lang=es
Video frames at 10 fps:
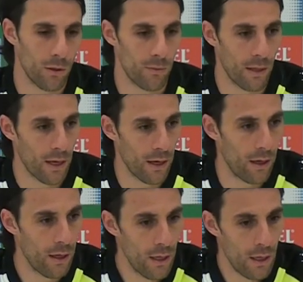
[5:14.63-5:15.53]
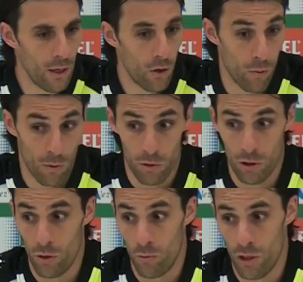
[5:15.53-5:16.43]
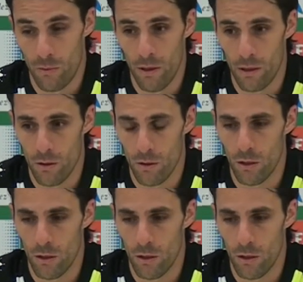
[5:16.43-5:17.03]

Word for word: Es verdad que, como hemos dicho muchas veces, ¿no?